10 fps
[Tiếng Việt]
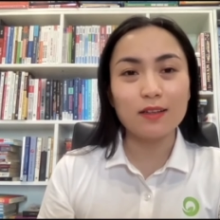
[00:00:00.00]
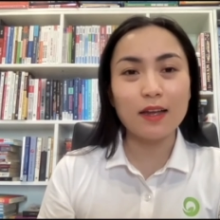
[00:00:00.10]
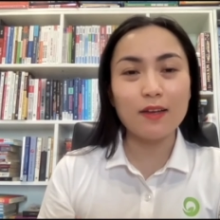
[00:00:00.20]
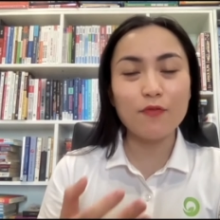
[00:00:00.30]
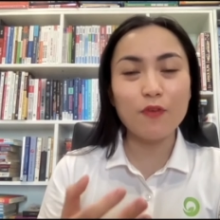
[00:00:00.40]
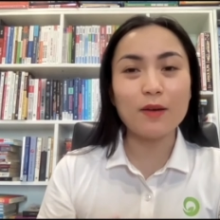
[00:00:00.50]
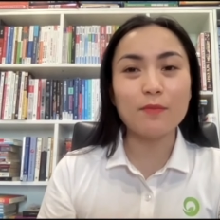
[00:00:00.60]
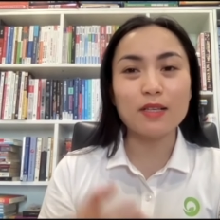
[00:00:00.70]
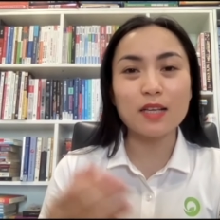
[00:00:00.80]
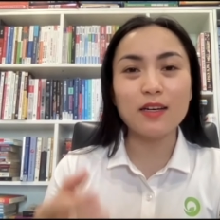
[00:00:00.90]
cái
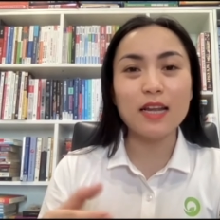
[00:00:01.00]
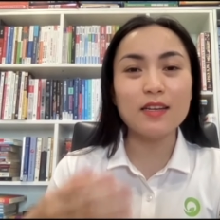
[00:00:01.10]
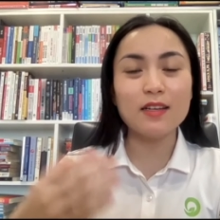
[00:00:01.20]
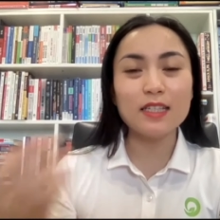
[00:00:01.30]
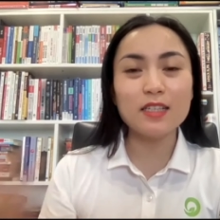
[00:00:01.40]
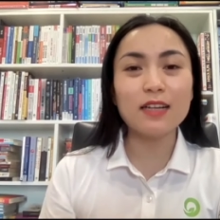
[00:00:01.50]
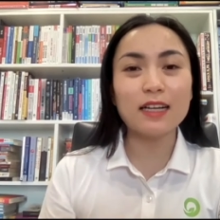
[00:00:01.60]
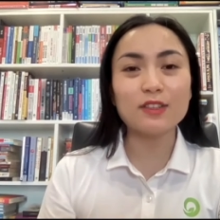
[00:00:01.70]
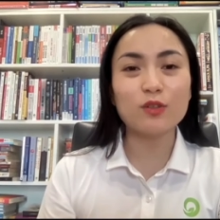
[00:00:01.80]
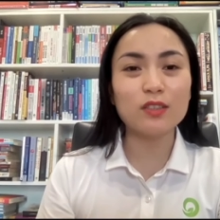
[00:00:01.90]
phần mà dẫn đến những cái chức
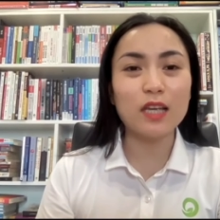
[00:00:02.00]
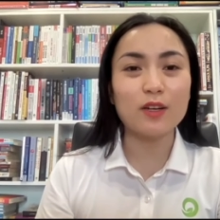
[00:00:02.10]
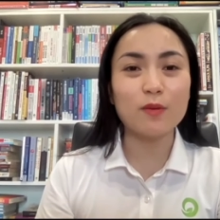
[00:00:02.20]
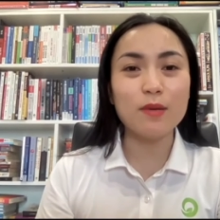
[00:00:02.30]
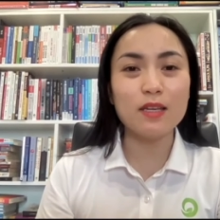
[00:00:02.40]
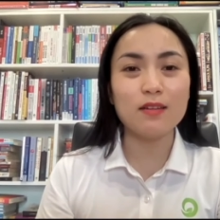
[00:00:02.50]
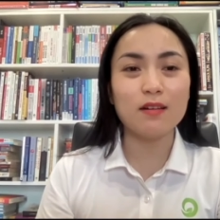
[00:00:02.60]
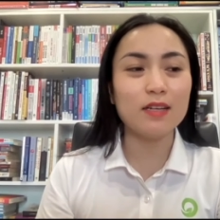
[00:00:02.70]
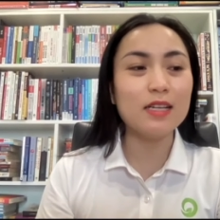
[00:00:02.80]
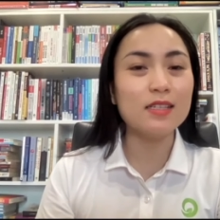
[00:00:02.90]
năng cho cơ thể nó bị
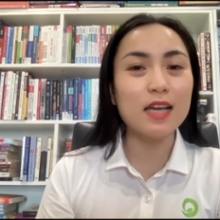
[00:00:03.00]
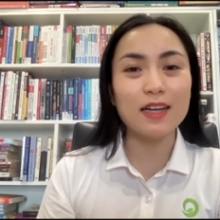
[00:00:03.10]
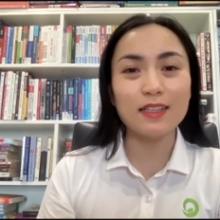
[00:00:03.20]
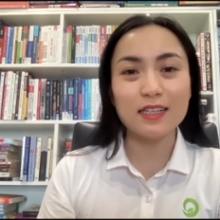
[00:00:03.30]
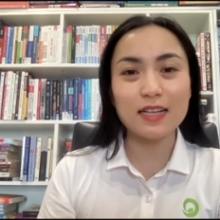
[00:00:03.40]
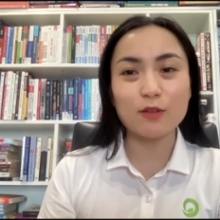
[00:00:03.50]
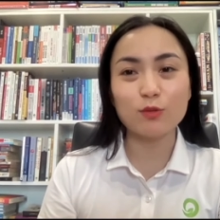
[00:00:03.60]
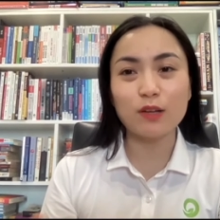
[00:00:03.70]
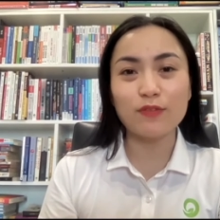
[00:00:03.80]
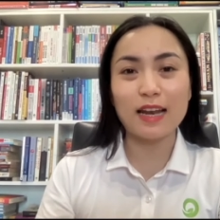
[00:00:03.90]
ờ, đình trệ thì sao
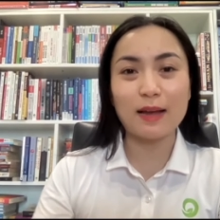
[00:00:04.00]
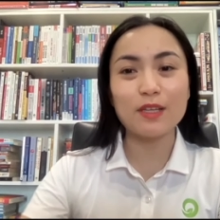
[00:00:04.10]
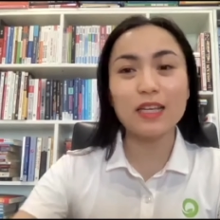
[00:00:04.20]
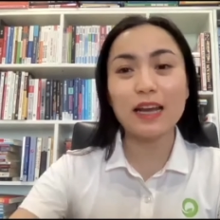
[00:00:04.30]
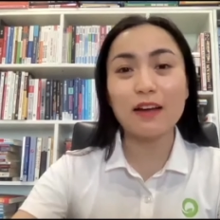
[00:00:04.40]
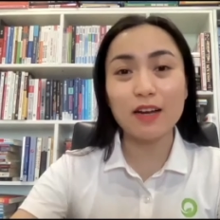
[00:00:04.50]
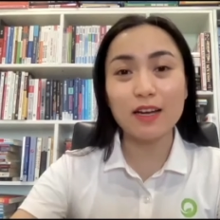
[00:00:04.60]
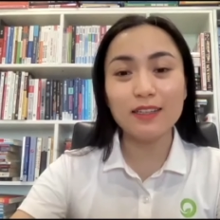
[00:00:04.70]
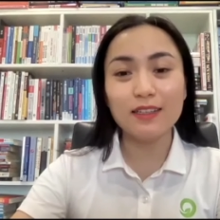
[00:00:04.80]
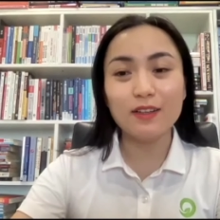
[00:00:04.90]
chúng ta phải làm như thế nào
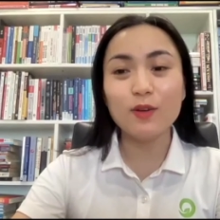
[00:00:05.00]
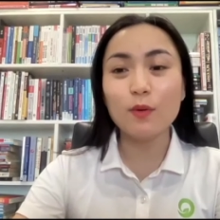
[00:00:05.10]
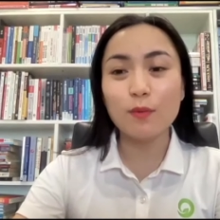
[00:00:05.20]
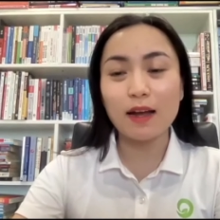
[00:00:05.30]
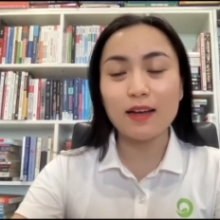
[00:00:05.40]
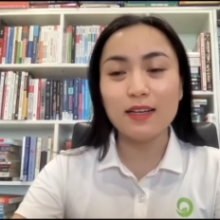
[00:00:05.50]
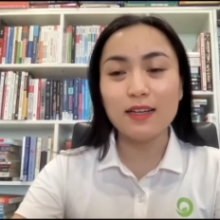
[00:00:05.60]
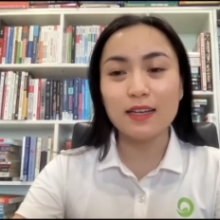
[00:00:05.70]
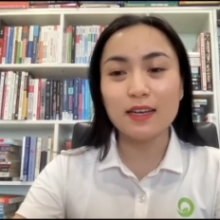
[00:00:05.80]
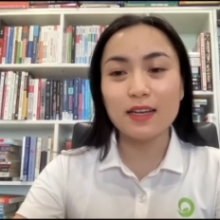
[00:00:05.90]
đây đúng không ạ
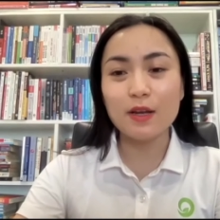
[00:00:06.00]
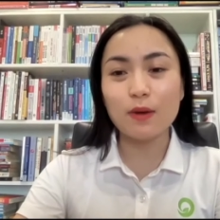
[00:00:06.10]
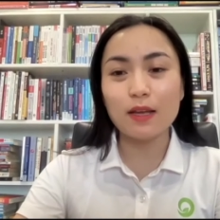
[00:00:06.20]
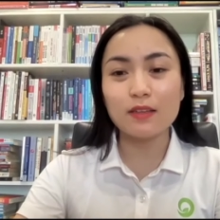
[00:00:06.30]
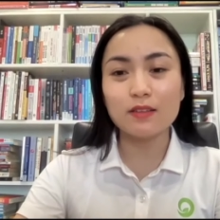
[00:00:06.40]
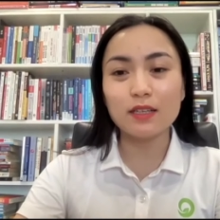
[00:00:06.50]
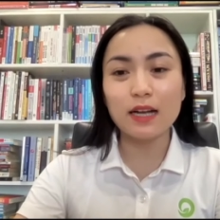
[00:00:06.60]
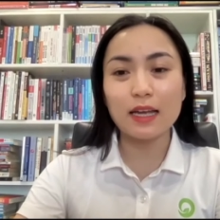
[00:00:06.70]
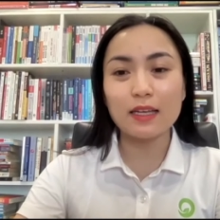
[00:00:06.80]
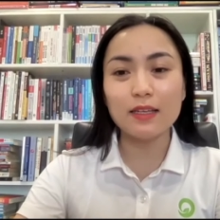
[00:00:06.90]
nên đấy đều là những
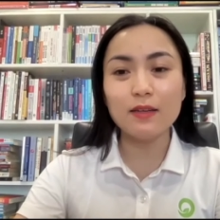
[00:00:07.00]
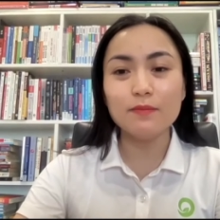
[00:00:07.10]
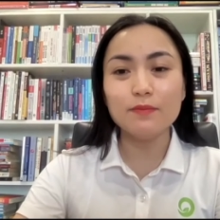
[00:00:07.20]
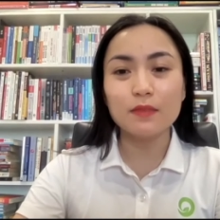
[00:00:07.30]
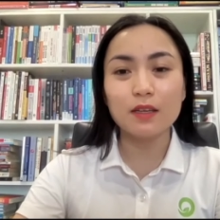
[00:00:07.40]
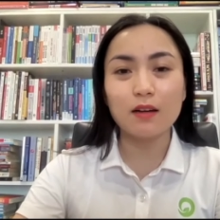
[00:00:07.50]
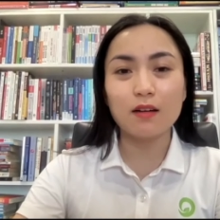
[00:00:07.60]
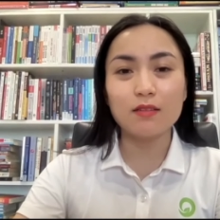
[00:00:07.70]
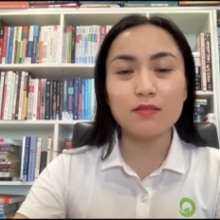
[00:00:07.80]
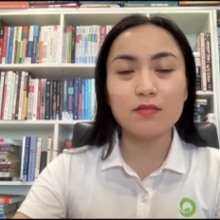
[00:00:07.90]
cái
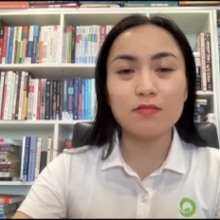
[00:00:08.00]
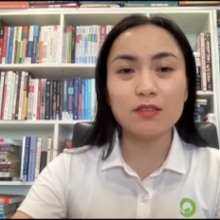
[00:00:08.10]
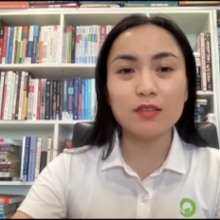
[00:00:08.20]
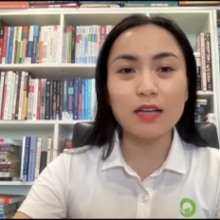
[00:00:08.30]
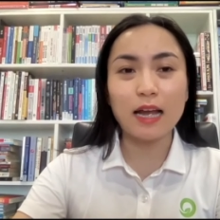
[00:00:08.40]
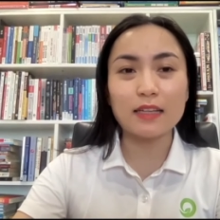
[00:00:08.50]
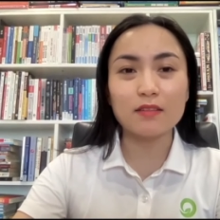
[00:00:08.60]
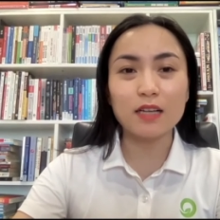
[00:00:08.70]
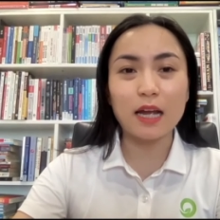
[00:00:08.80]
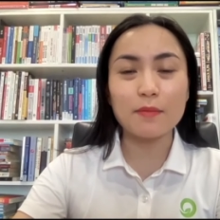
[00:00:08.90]
uh, tất cả
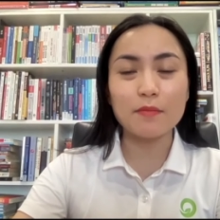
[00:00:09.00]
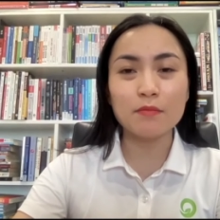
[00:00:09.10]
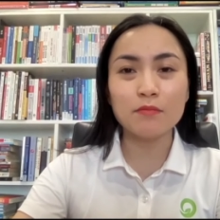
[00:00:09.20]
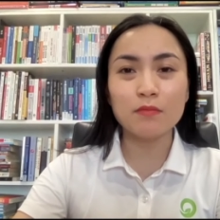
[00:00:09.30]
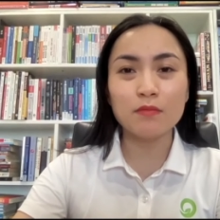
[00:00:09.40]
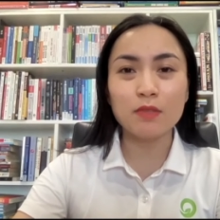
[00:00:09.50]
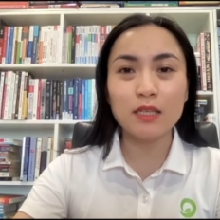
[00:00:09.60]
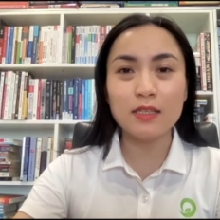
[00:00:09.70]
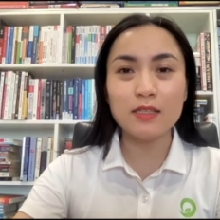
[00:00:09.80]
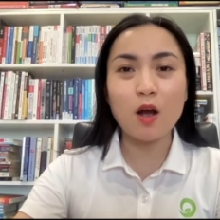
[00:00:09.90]
những cái
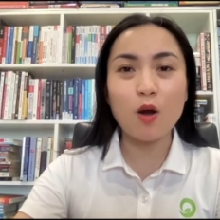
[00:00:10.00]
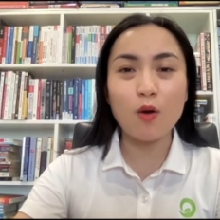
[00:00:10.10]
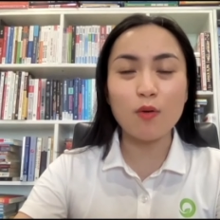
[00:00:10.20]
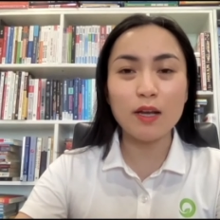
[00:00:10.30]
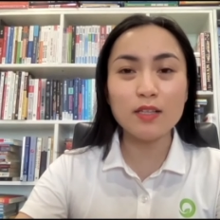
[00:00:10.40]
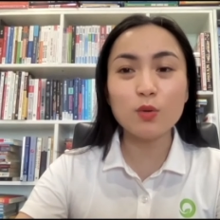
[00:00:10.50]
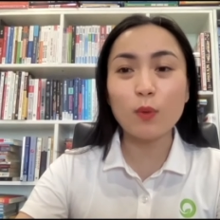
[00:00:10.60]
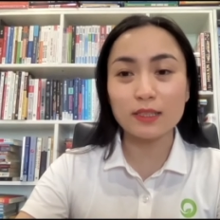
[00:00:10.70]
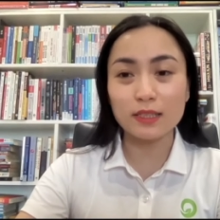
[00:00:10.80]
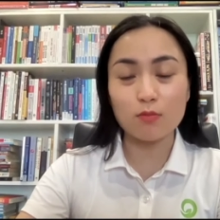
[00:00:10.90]
lý do hết sức quan